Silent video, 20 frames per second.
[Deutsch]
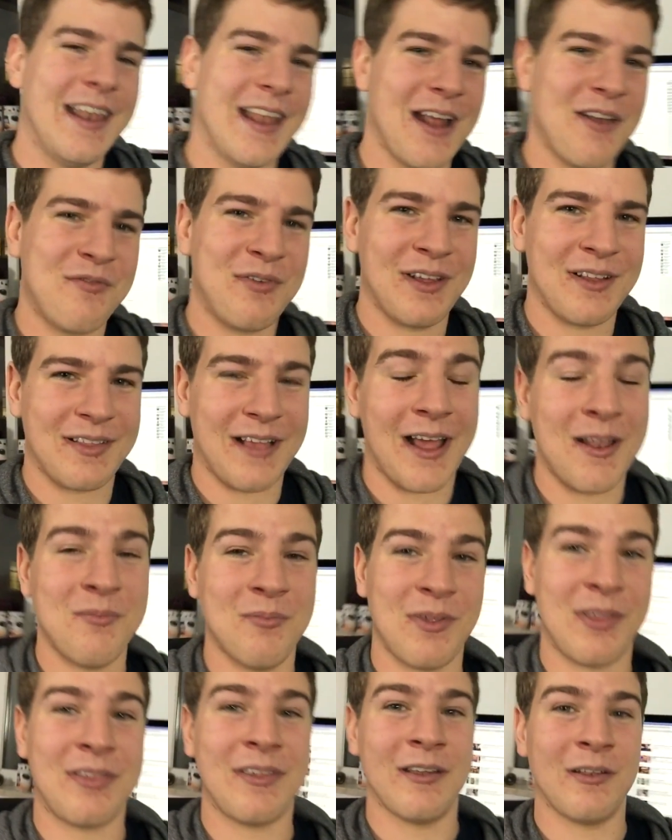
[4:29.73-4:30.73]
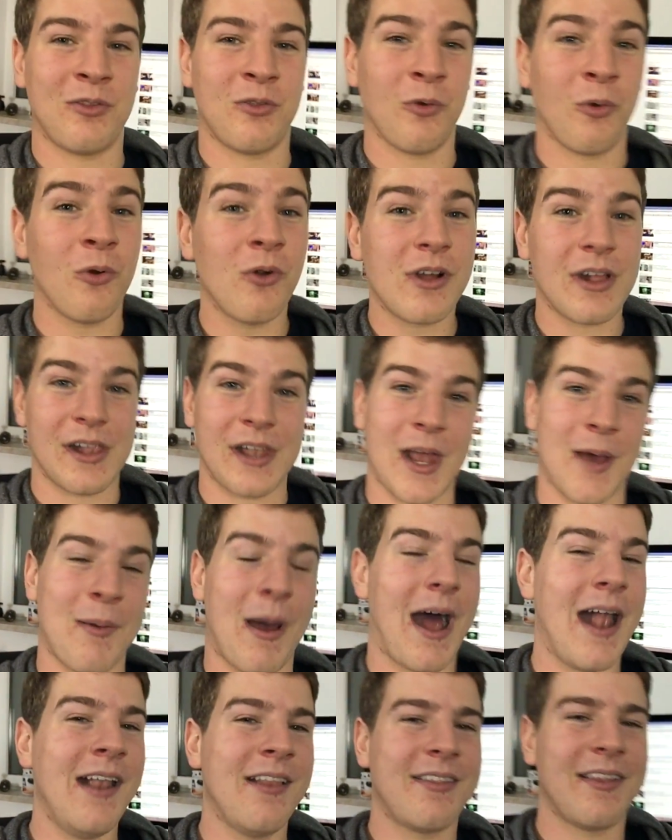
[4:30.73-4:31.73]
dann fängt es an ein bisschen zu ruckeln.
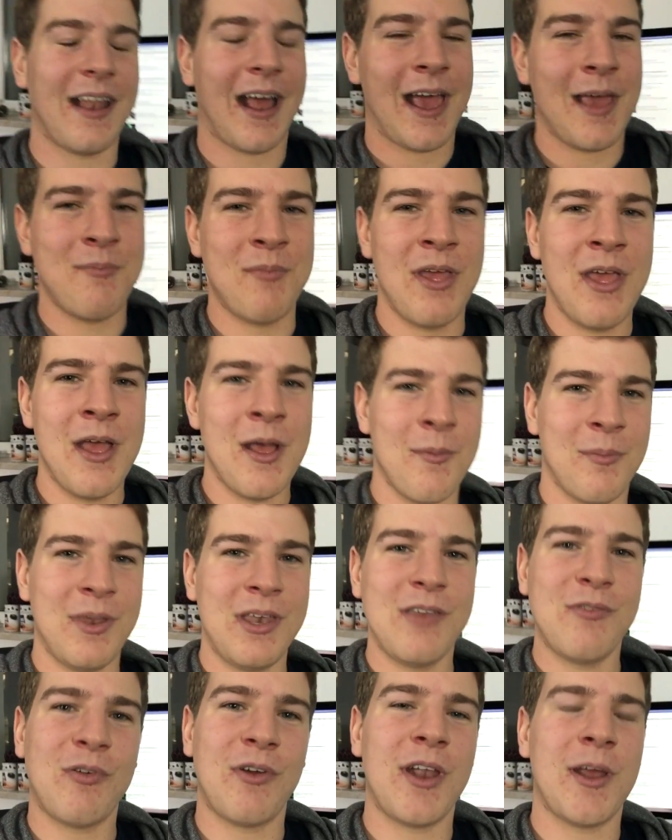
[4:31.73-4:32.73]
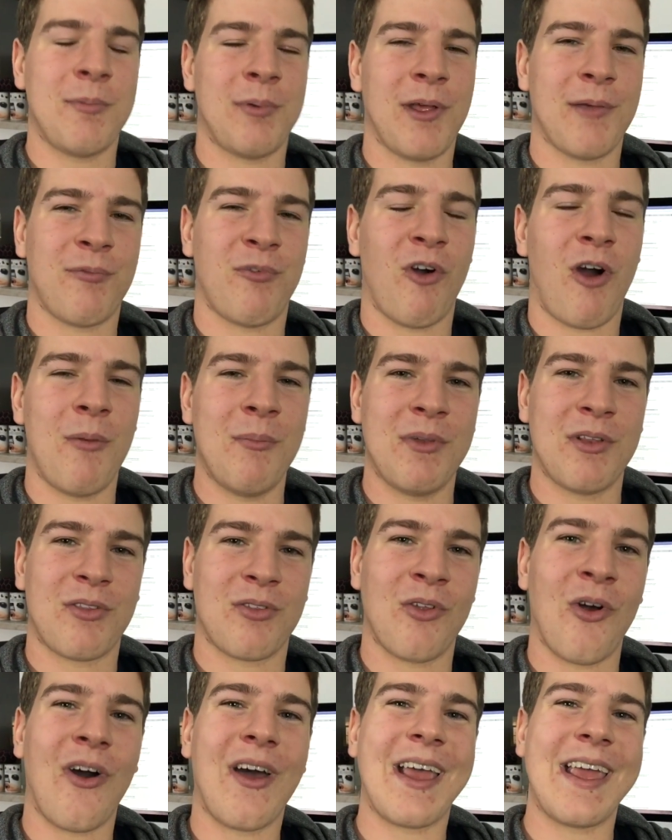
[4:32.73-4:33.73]
Aber alles in allem bin ich von der
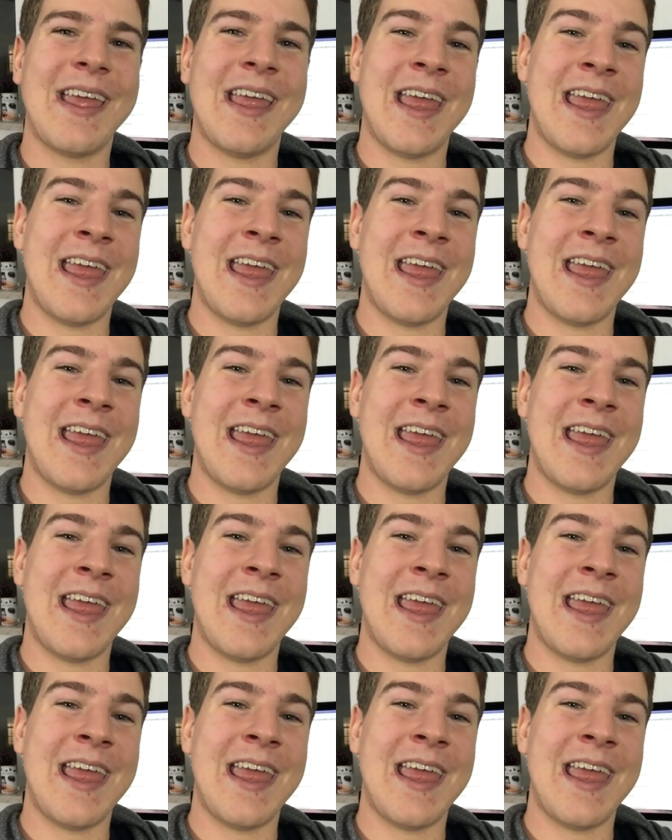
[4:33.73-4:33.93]
Performance doch